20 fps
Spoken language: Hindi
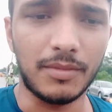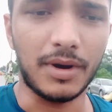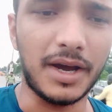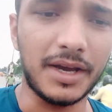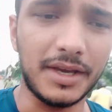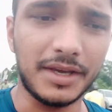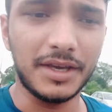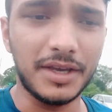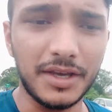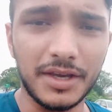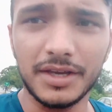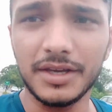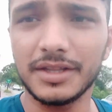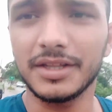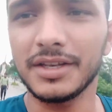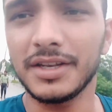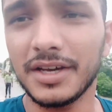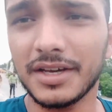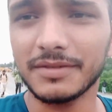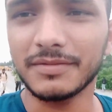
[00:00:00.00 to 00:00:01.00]
भाई
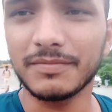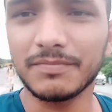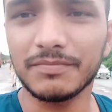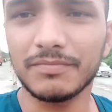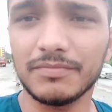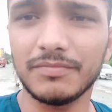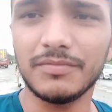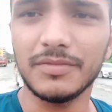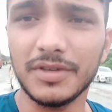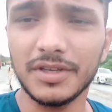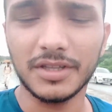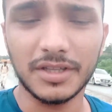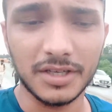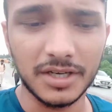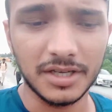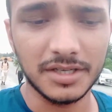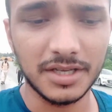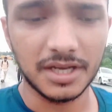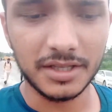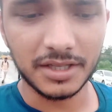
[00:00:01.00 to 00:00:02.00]
इतना
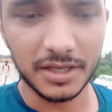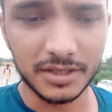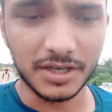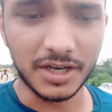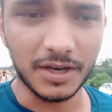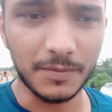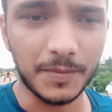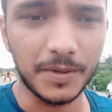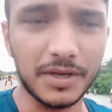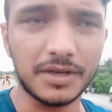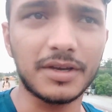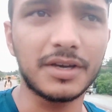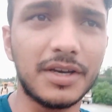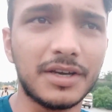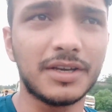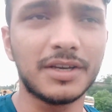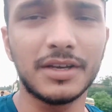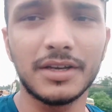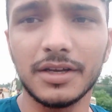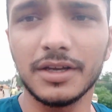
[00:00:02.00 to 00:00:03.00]
इतना ज़्यादा ट्रैफिक
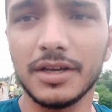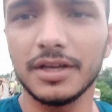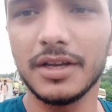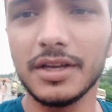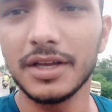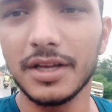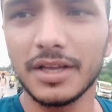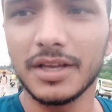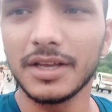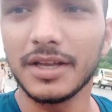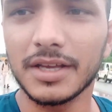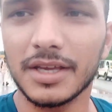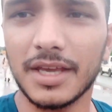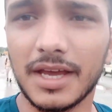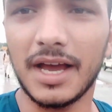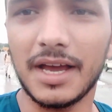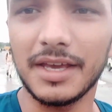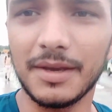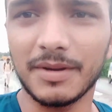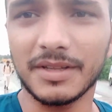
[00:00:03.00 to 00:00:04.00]

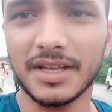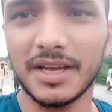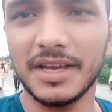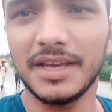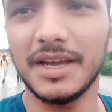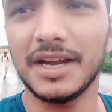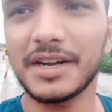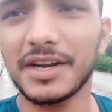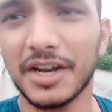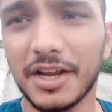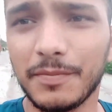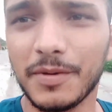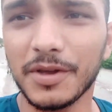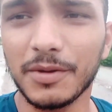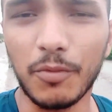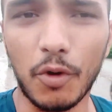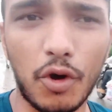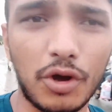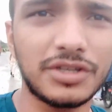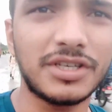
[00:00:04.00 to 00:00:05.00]
क्या ही बताएं यार
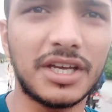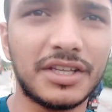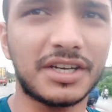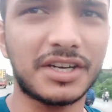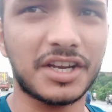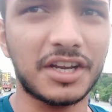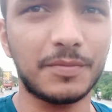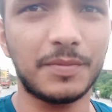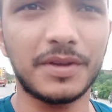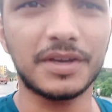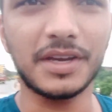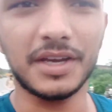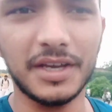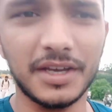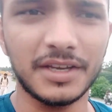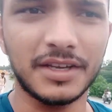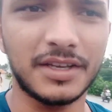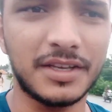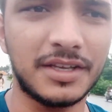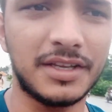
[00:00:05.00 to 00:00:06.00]
ट्रैफिक बहुत ज़्यादा ट्रैफिक है
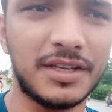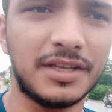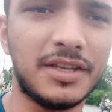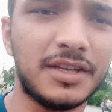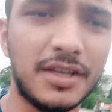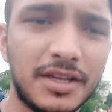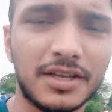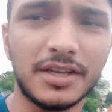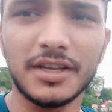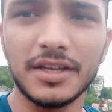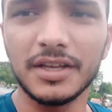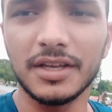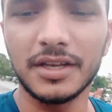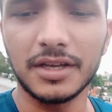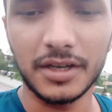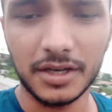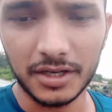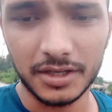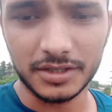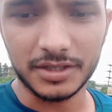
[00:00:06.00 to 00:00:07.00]

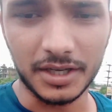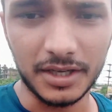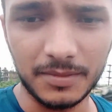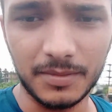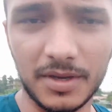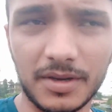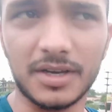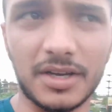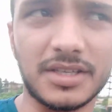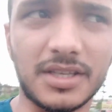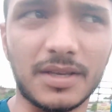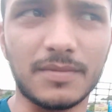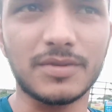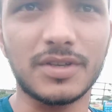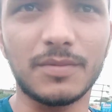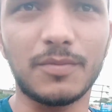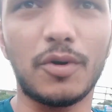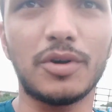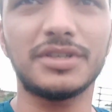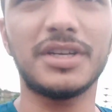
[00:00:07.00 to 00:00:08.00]
सही में कसम
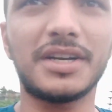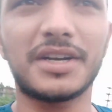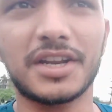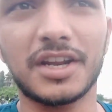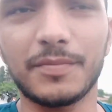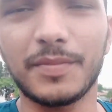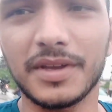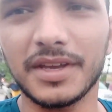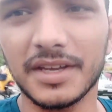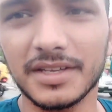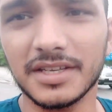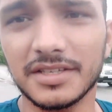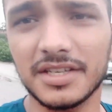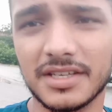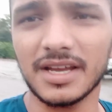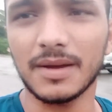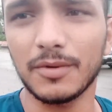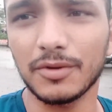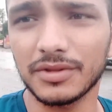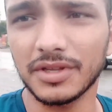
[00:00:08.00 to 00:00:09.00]
से बहुत ज़्यादा ट्रैफिक है
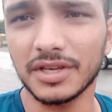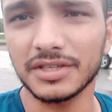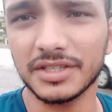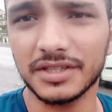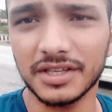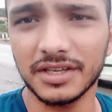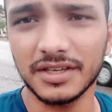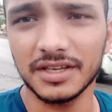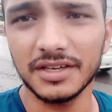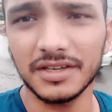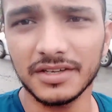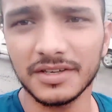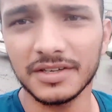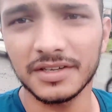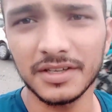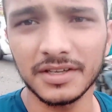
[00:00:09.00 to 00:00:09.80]
जैसे क्या लोग देखते हैं ये